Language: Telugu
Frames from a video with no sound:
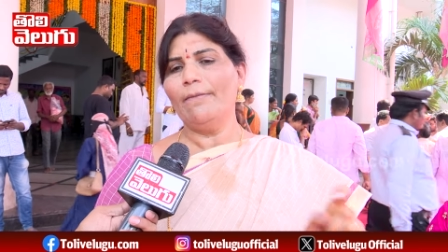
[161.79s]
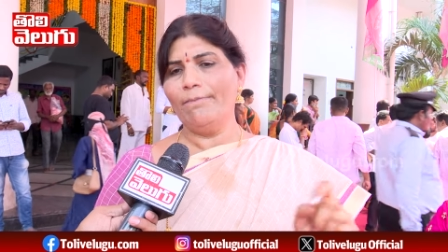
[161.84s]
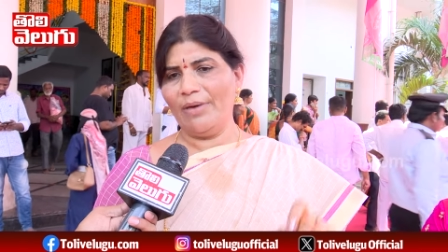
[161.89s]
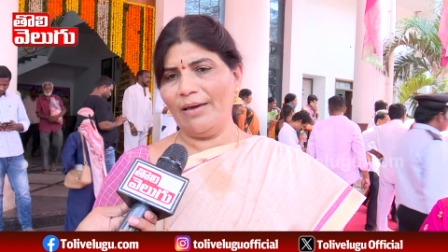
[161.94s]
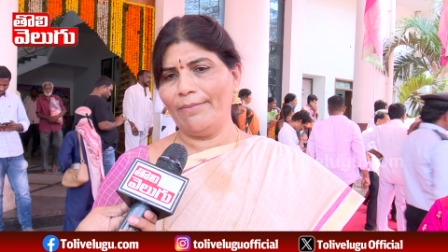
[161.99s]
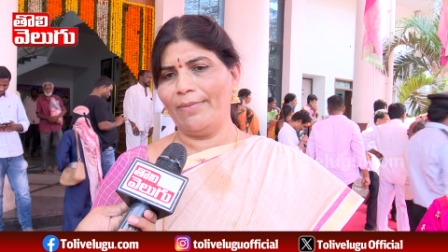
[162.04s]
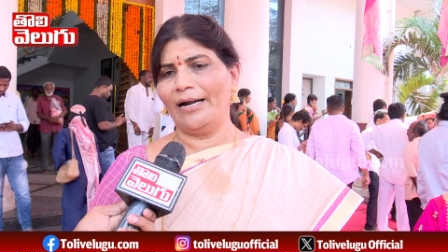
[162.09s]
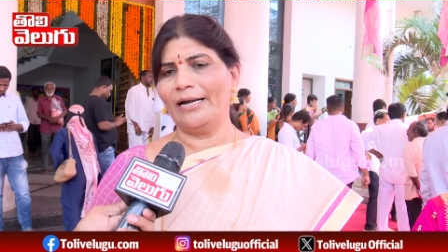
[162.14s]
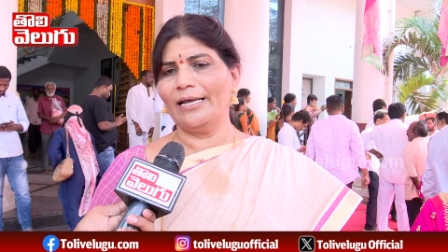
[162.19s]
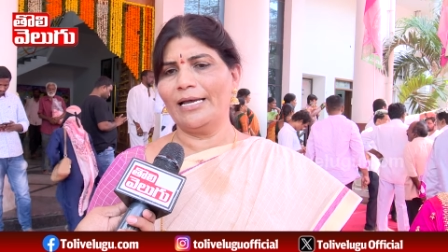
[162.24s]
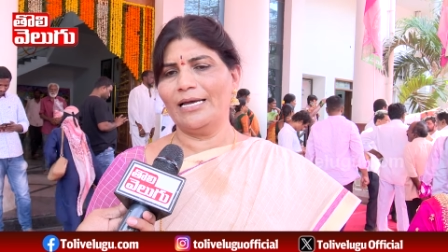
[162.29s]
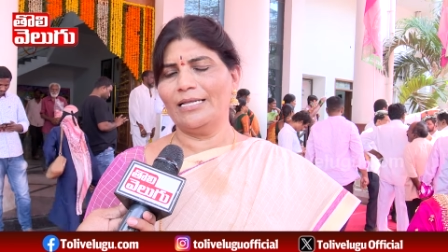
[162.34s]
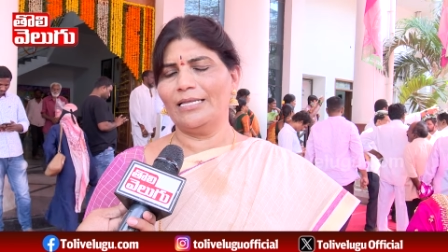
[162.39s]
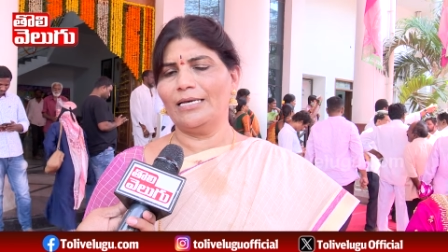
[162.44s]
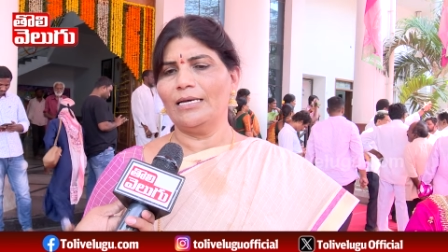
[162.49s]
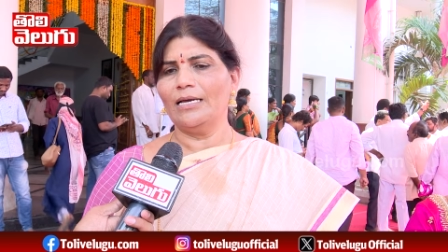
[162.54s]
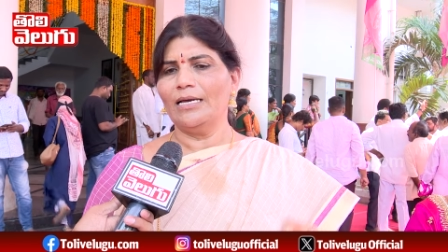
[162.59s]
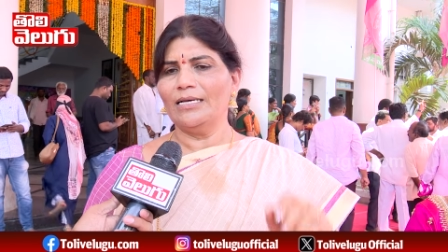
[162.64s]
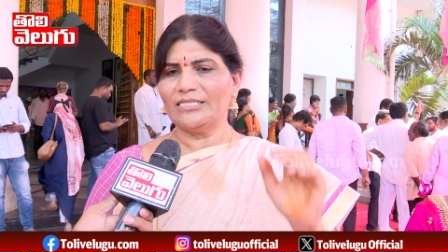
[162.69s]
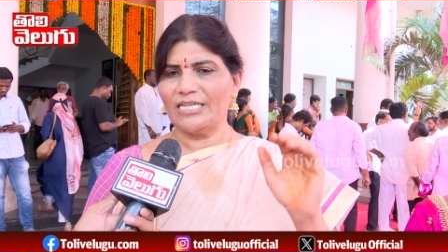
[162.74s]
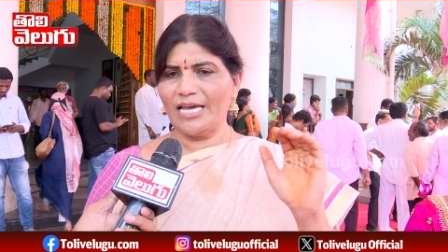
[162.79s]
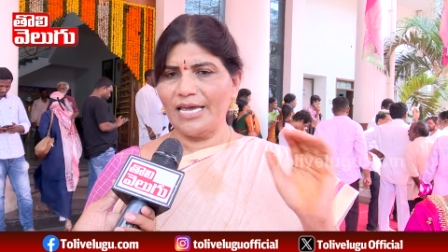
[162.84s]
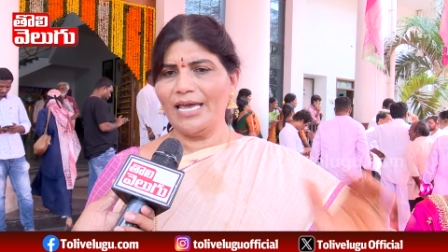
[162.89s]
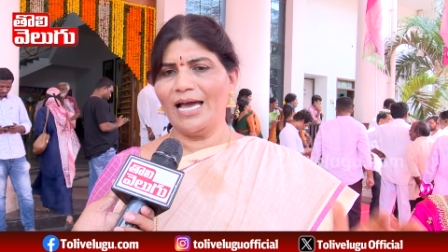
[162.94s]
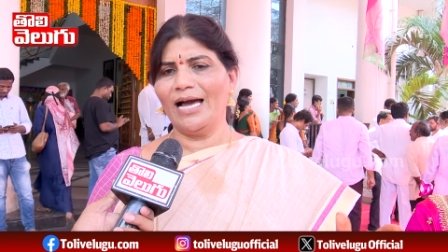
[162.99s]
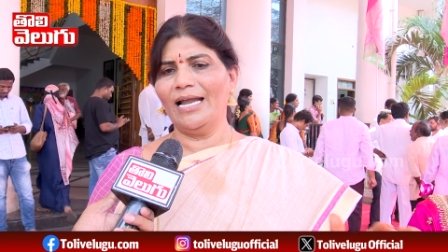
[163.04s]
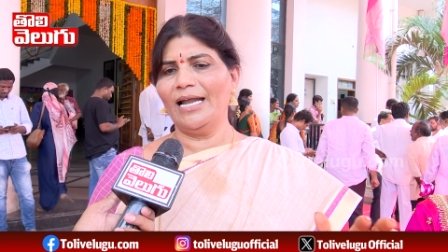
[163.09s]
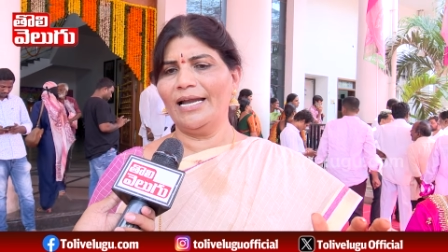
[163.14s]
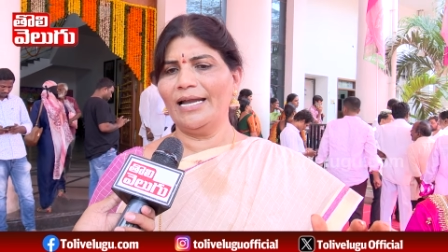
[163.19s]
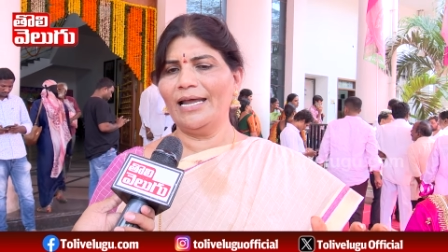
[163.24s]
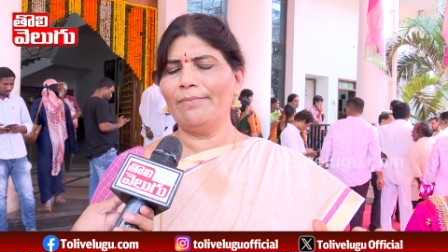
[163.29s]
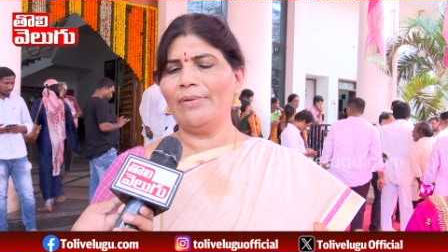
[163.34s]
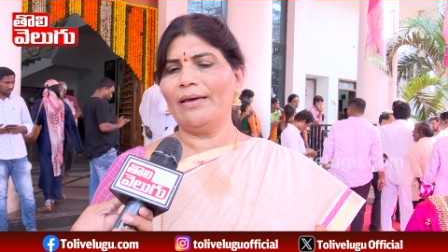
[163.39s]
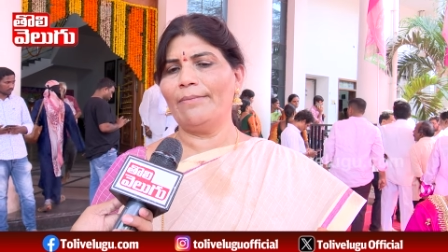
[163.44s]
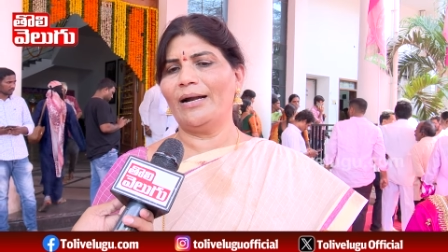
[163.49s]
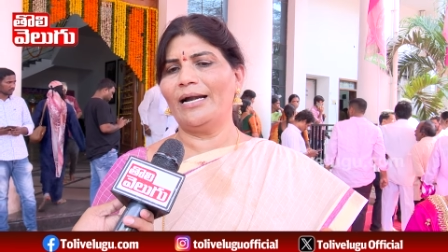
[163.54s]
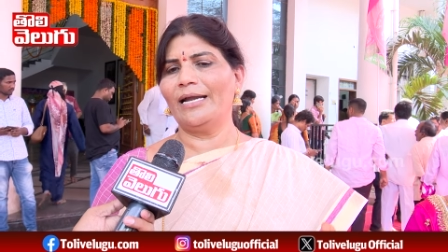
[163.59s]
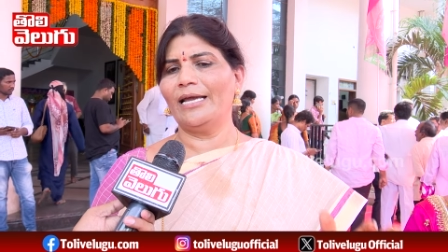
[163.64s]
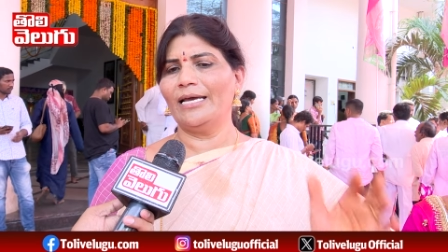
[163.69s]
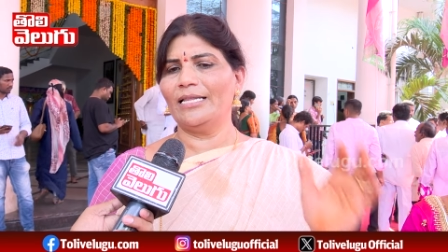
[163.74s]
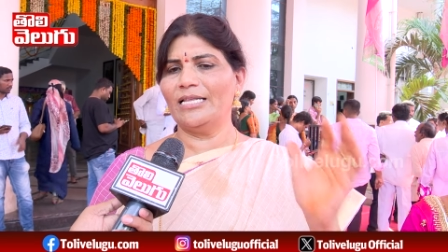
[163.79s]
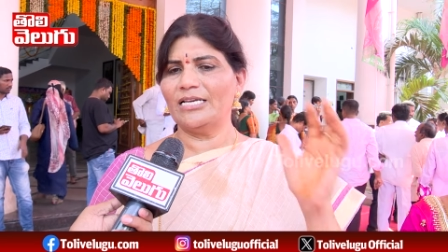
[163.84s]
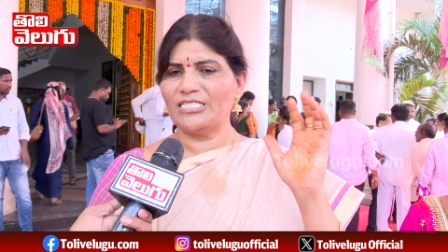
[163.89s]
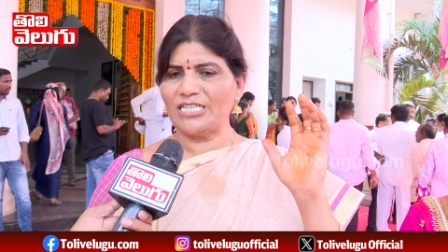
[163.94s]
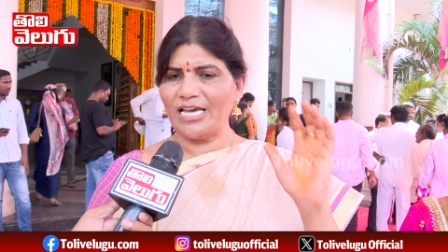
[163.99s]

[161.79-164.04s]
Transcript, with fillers: మేము అడిగేది చెయ్యాలనే మేము అడిగేది